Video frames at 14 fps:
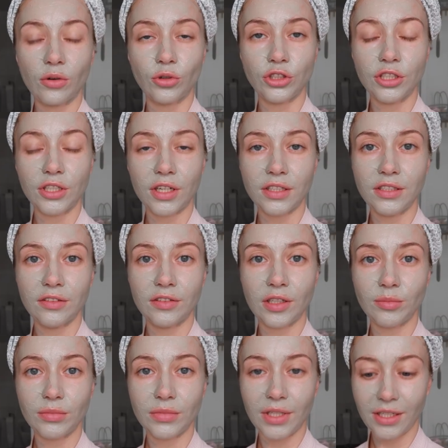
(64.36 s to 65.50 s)
очень
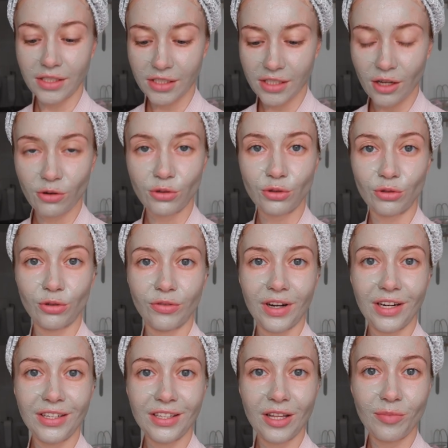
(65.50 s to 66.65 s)
красиво. Я не знаю, кто в
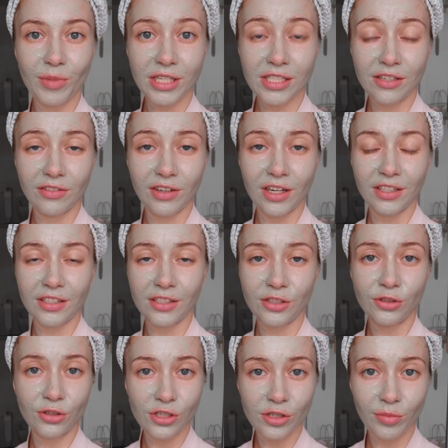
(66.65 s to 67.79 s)
глиняной маске выглядит
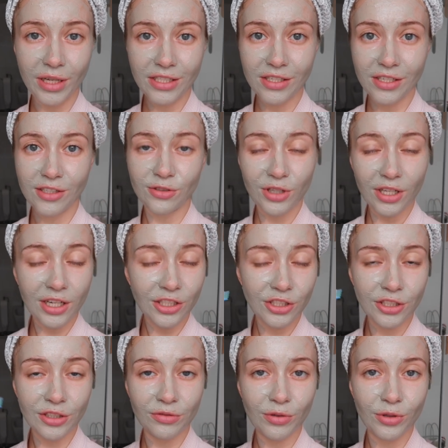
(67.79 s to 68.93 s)
сногсшибательно, но я
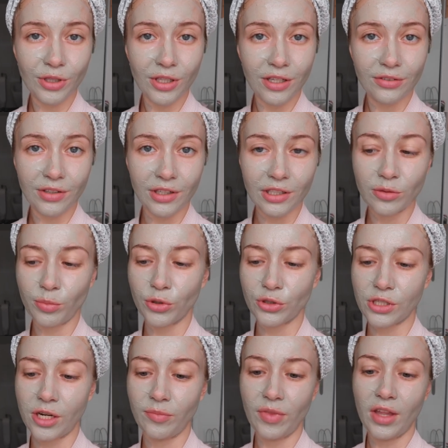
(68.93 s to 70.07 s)
рассчитываю на эффект
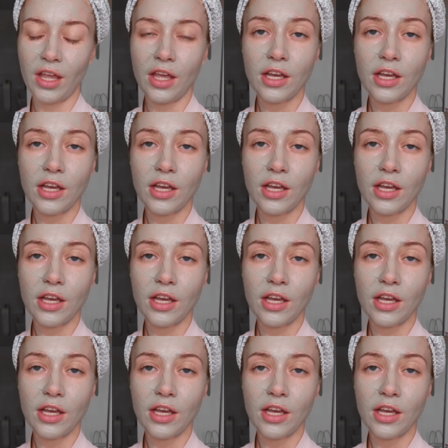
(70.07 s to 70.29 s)
после.